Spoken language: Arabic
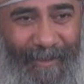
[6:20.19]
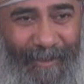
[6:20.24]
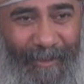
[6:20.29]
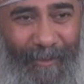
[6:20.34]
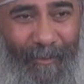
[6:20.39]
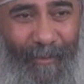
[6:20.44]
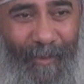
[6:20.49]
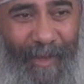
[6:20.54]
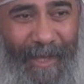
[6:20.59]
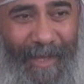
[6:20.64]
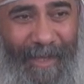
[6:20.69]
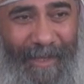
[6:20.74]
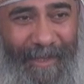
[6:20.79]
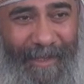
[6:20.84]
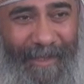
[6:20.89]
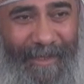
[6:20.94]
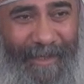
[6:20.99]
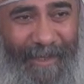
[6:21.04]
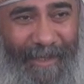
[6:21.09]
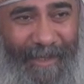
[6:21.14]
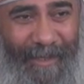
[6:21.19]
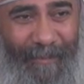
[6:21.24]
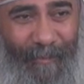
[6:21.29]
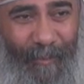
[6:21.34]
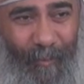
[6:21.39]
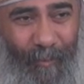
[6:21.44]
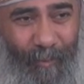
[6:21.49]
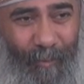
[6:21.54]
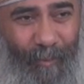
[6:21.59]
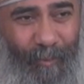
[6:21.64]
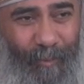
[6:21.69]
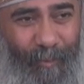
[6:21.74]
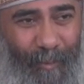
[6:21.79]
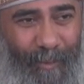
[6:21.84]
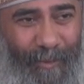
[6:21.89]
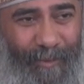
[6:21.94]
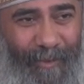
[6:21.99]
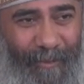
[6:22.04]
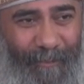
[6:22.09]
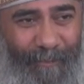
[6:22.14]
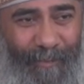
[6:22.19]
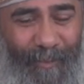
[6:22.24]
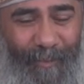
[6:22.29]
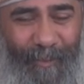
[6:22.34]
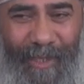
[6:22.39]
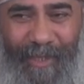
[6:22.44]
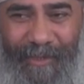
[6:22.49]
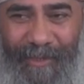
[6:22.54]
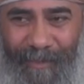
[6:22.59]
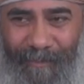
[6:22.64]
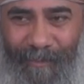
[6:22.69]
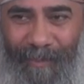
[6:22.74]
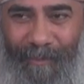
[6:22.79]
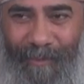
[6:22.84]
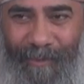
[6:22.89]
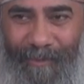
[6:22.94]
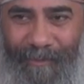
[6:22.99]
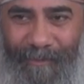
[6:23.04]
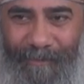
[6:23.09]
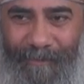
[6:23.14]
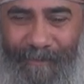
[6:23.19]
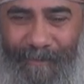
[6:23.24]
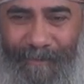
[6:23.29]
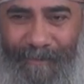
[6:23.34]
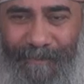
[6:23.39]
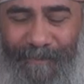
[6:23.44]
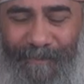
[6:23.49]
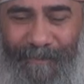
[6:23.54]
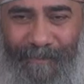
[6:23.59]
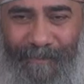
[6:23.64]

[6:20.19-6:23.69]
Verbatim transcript: اللي هو حاليا اللي احنا بنقوت وبنربيه ونهتم بيه